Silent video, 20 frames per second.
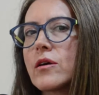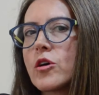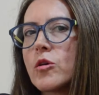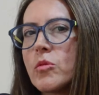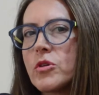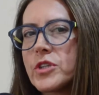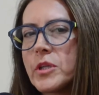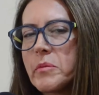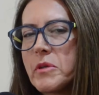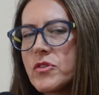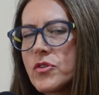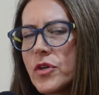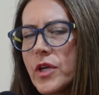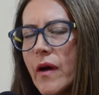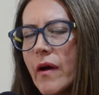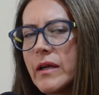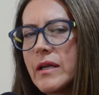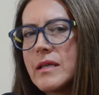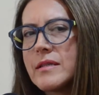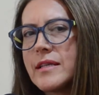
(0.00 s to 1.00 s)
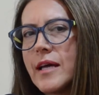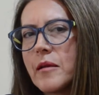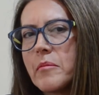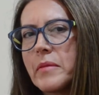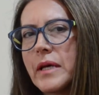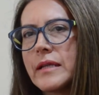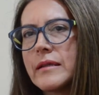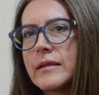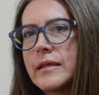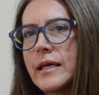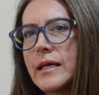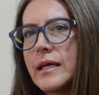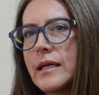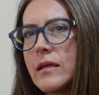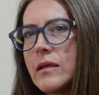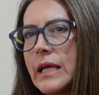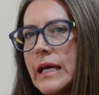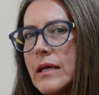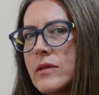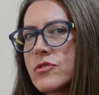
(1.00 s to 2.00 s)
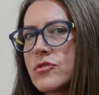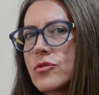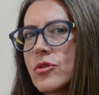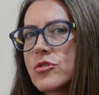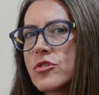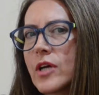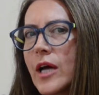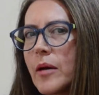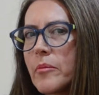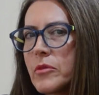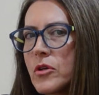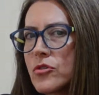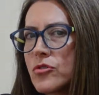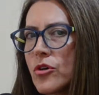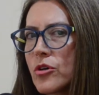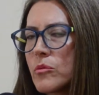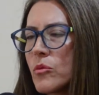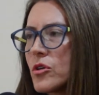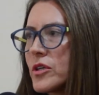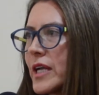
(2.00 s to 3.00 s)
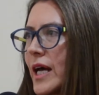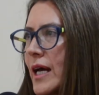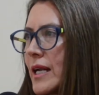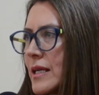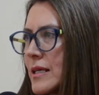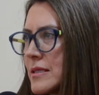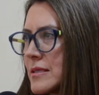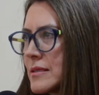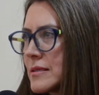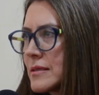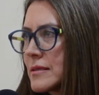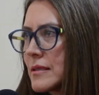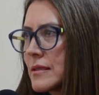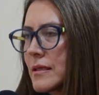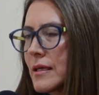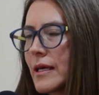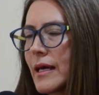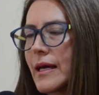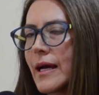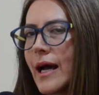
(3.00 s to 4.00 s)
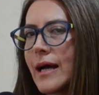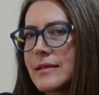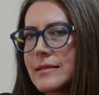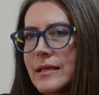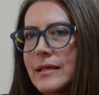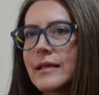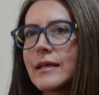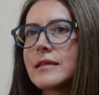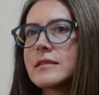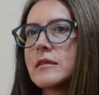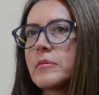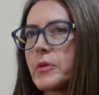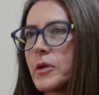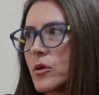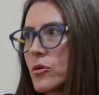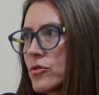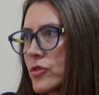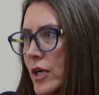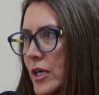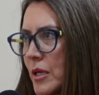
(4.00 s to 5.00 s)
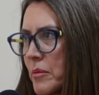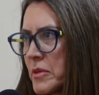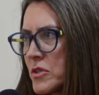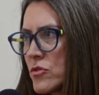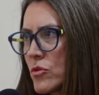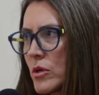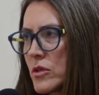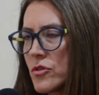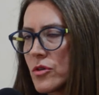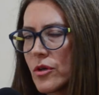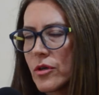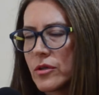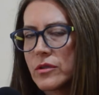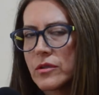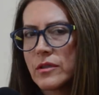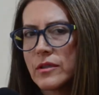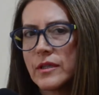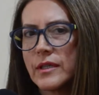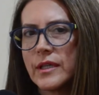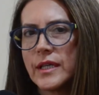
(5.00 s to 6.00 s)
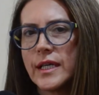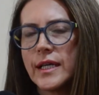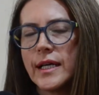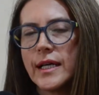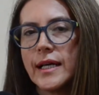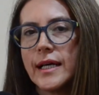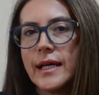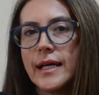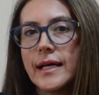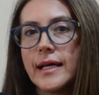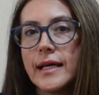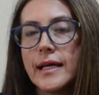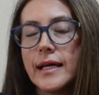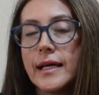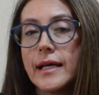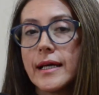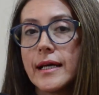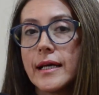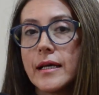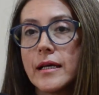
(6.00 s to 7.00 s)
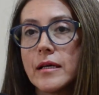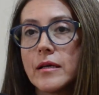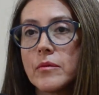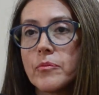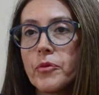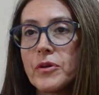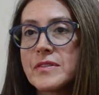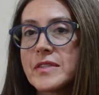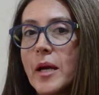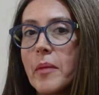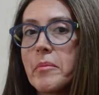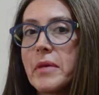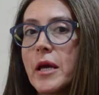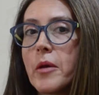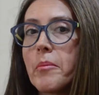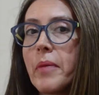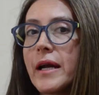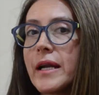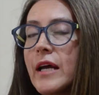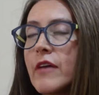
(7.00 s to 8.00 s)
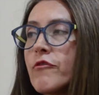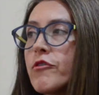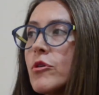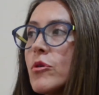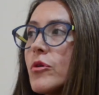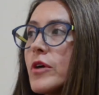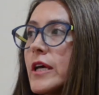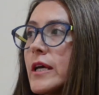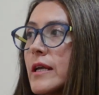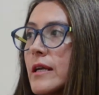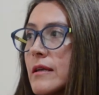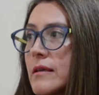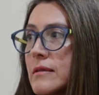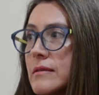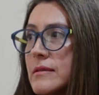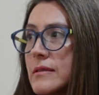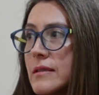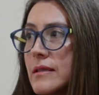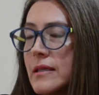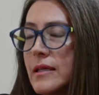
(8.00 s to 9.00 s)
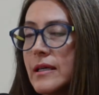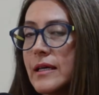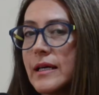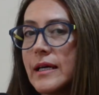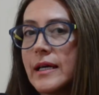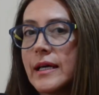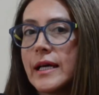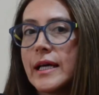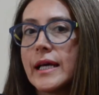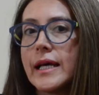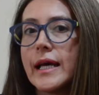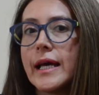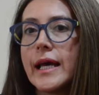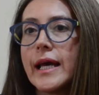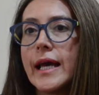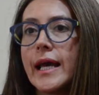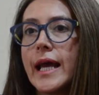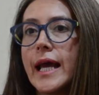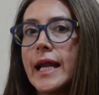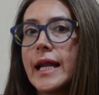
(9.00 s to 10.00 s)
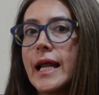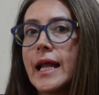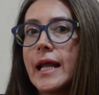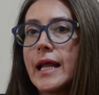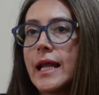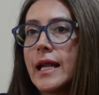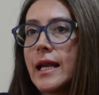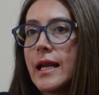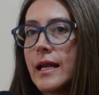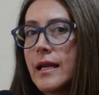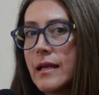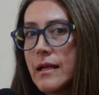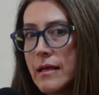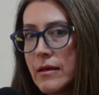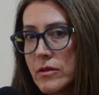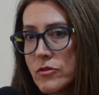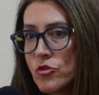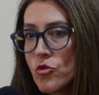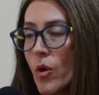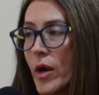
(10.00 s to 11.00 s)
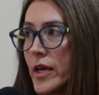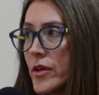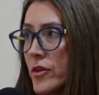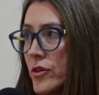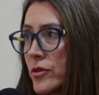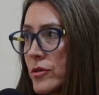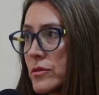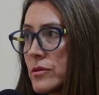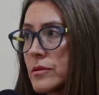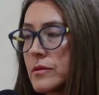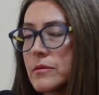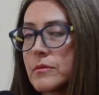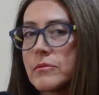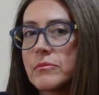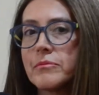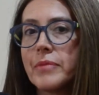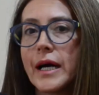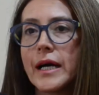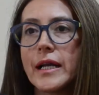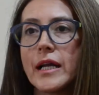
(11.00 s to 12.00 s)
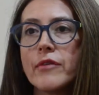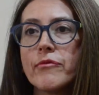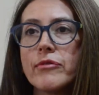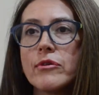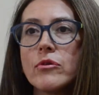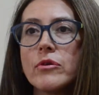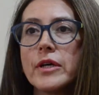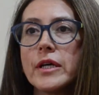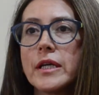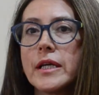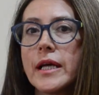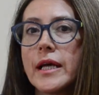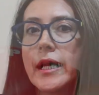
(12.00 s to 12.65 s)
Como te mencionaba inicialmente, estos cambios hormonales que hacen que se produzca la menstruación, eh, pues también van a influir en el sueño, van a influir